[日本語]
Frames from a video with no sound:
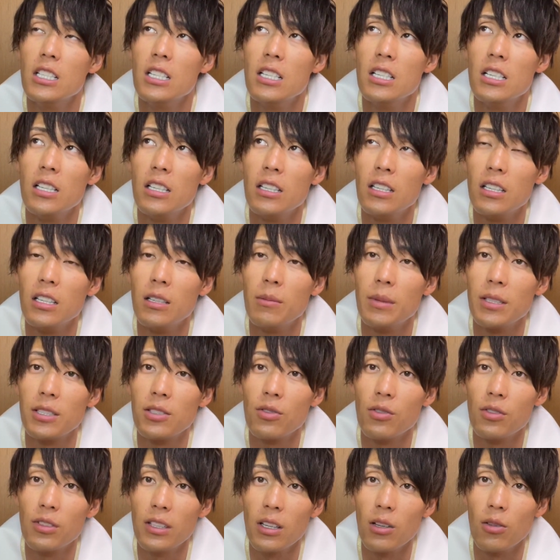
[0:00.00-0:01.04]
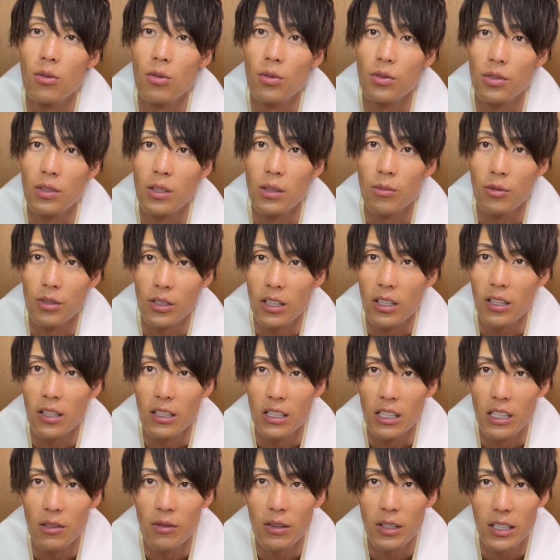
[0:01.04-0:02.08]
えー、まあ、その他のことでも
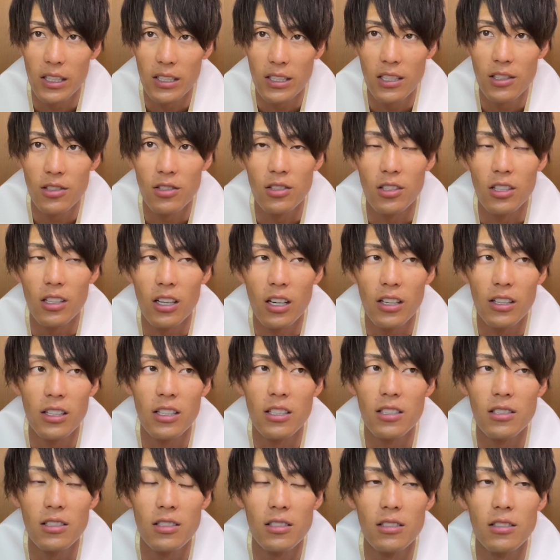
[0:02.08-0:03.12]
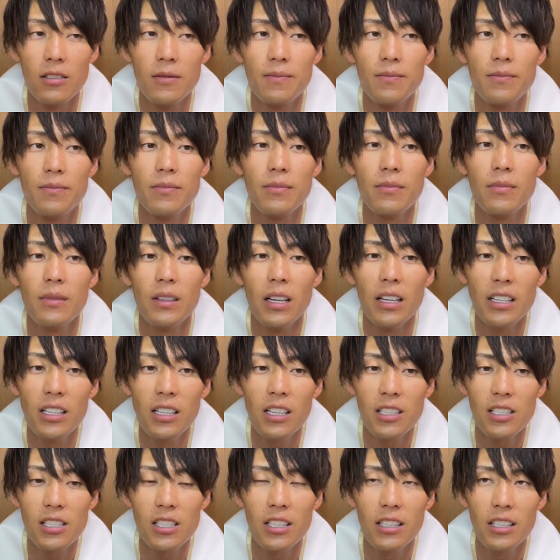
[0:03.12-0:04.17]
ね、言い訳せずに必ず何
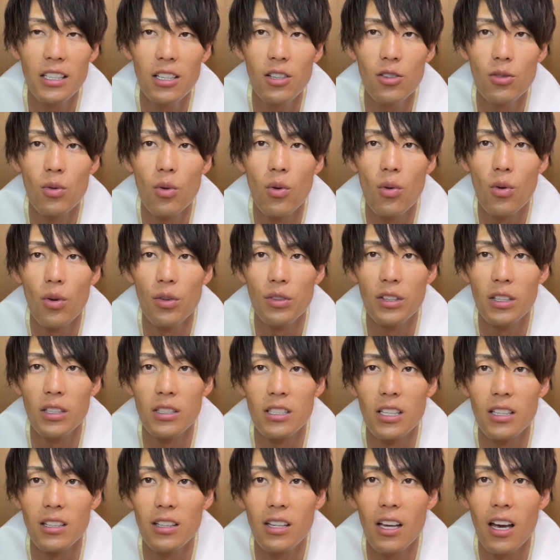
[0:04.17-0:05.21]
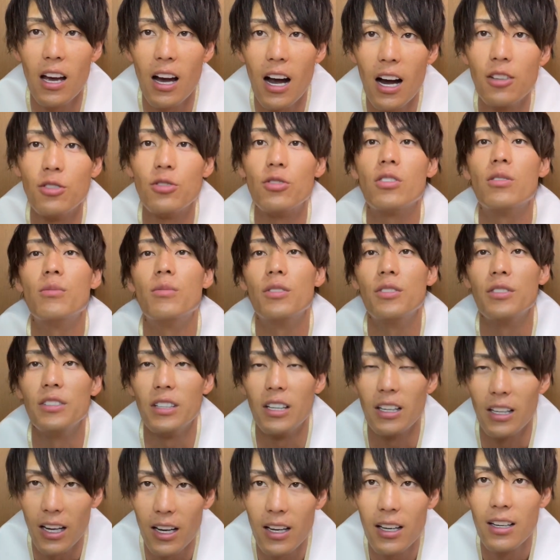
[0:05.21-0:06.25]
かしらできる方法って絶対あると思うん
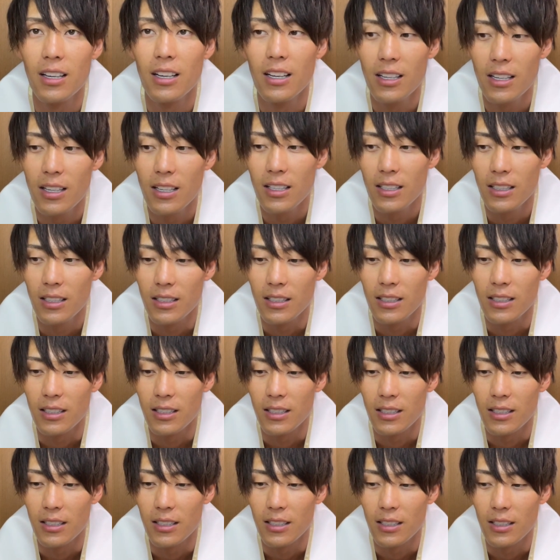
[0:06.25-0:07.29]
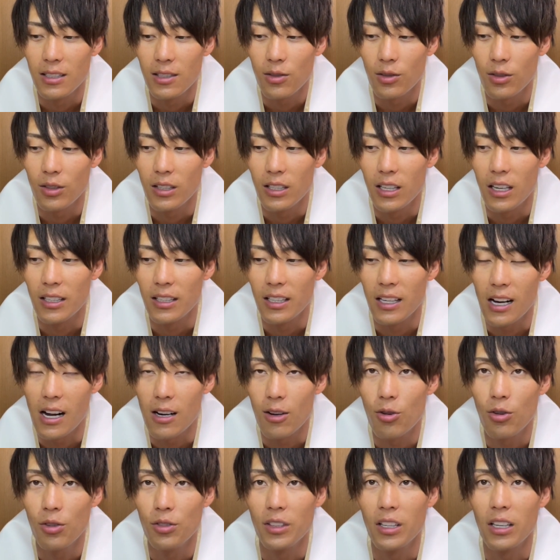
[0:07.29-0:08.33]
でね、えー、そういったなんか
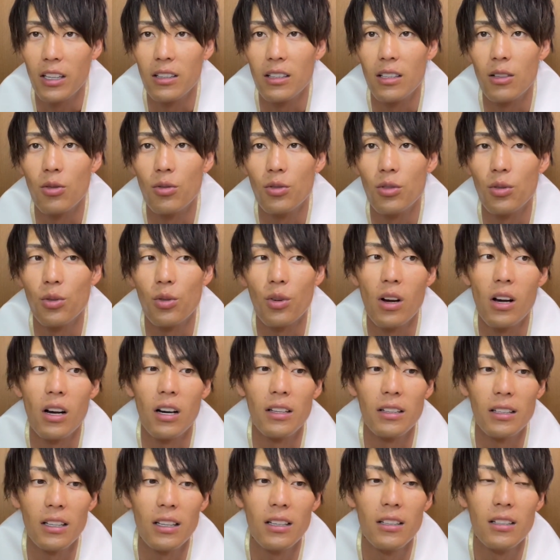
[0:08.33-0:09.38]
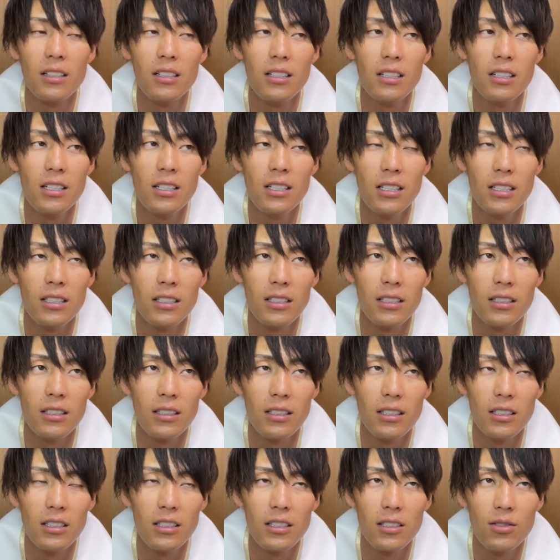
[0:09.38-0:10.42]
困難なこととかがね、
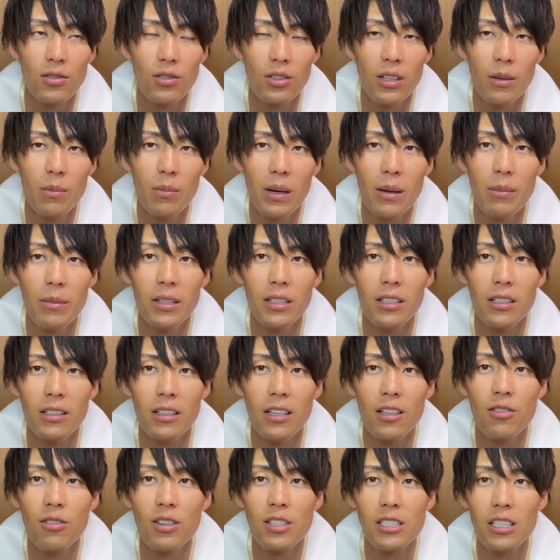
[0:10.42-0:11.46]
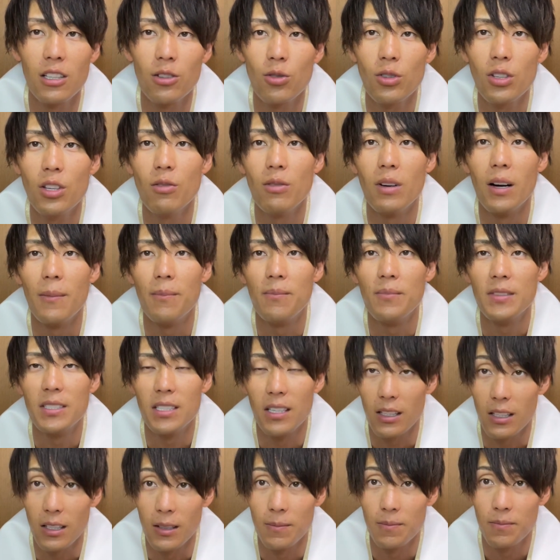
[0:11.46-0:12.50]
えー、そういった場面に出くわした時は、
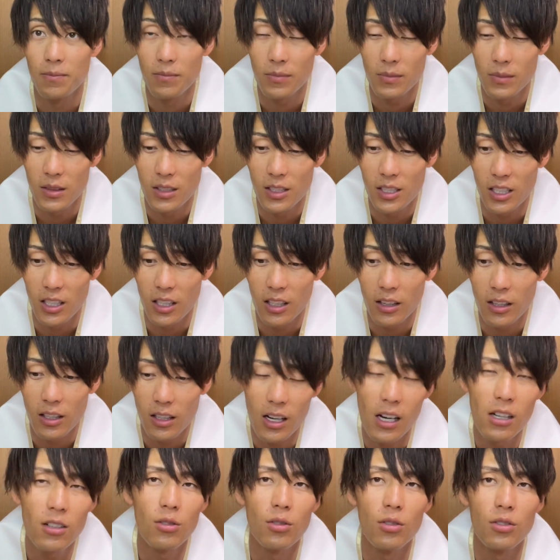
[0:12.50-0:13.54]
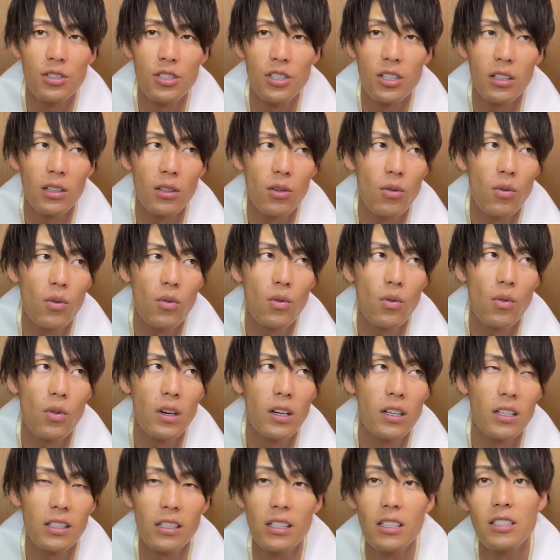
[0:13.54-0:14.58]
是非。違った角度、違った方向
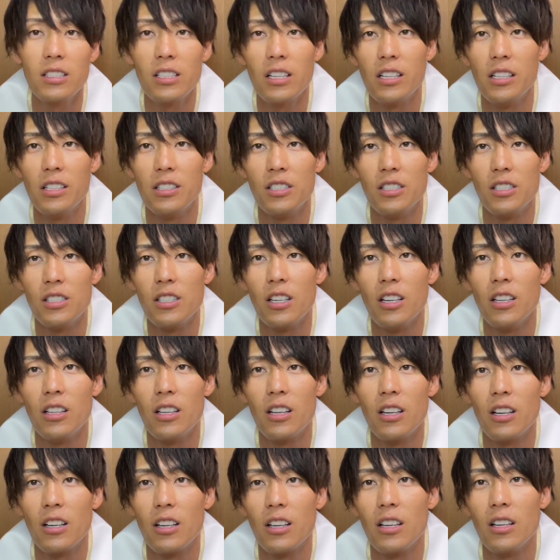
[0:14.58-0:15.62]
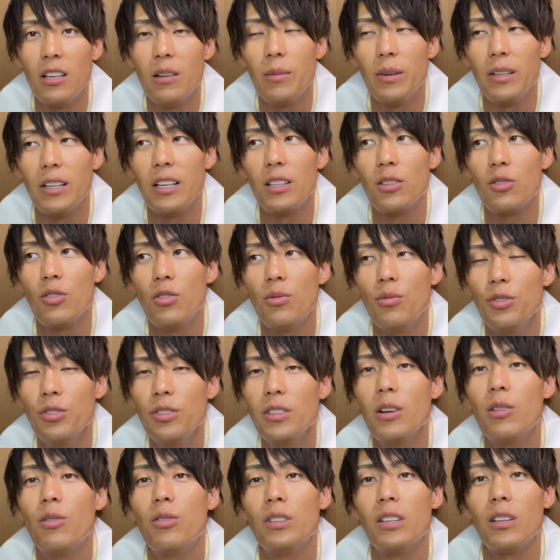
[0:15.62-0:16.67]
からね、チャレンジしていただければなと思っ
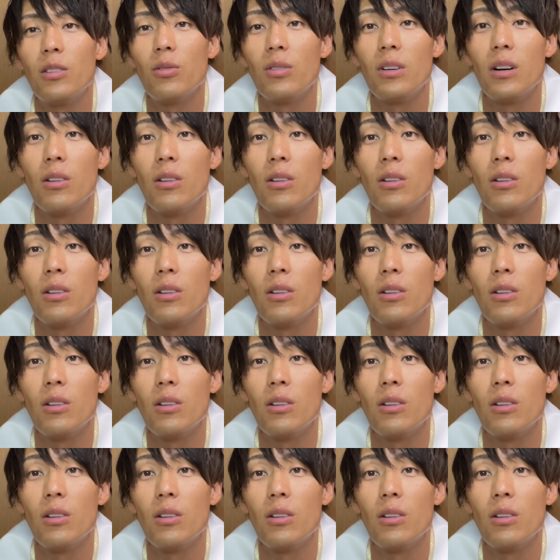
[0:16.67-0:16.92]
てこういった動